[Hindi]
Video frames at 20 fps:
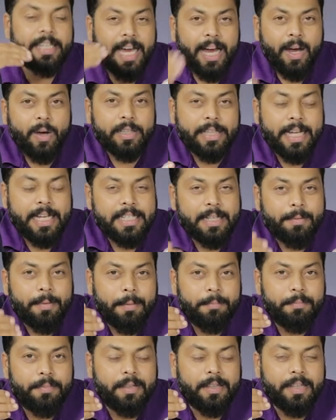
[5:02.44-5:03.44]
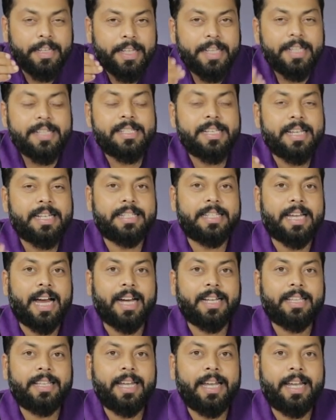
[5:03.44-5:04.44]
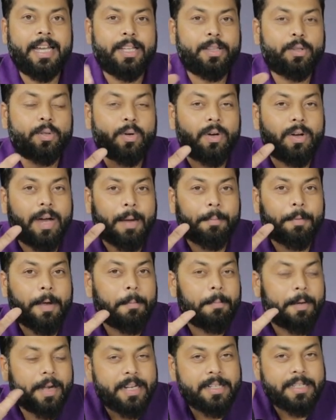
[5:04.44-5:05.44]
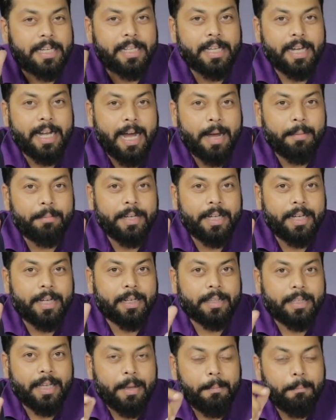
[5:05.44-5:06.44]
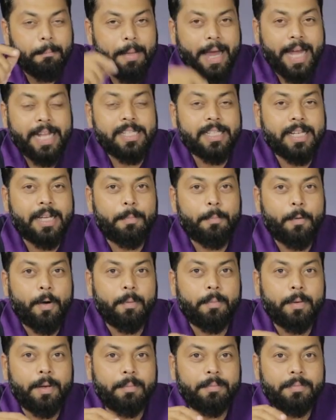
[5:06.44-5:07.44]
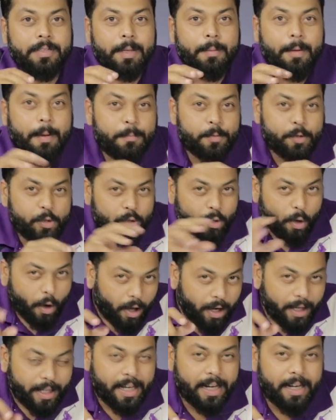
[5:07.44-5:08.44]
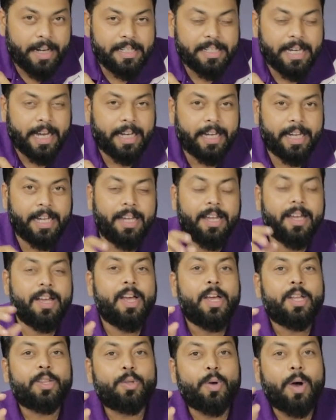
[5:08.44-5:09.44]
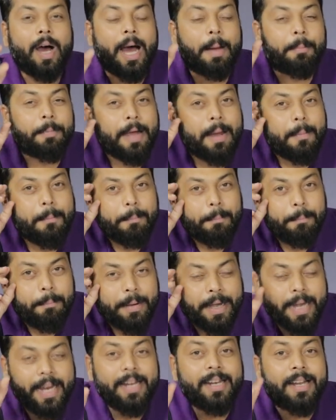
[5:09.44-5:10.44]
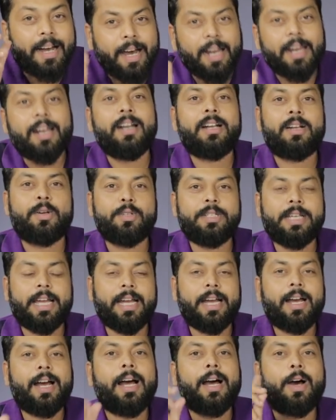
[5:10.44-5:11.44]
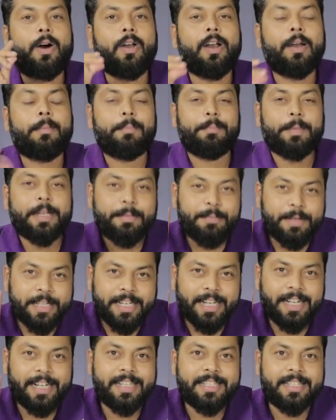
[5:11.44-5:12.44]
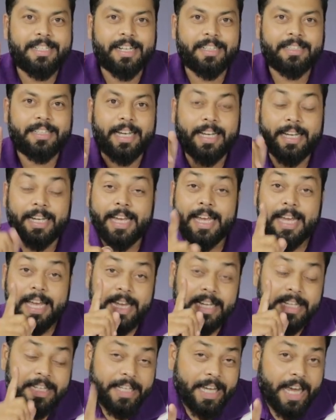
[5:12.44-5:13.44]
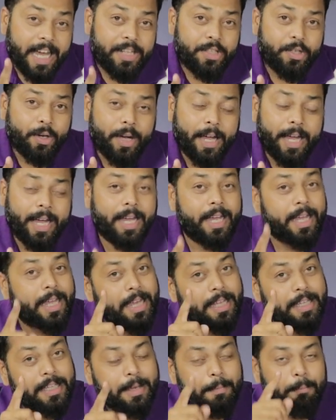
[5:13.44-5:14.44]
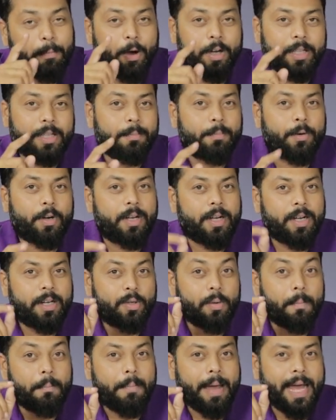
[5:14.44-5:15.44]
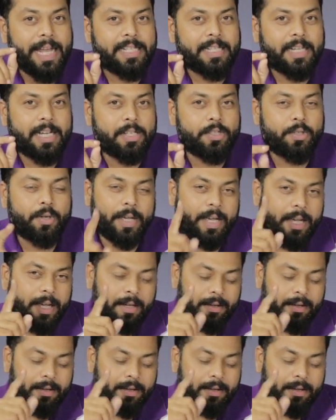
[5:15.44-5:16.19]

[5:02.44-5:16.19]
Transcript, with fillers: क्या होता है जब आप नींद से जागते हैं तो आपका ब्रेन ज़्यादा काम नहीं करता है मैथ्स का प्रॉब्लम जब आप सॉल्व करने जाएंगे तो आपका ब्रेन अलर्ट हो जाएगा और आप इमीजिएटली जग जाएंगे ये जो है ये बहुत इंपॉर्टेंट तो मैथ्स का जो है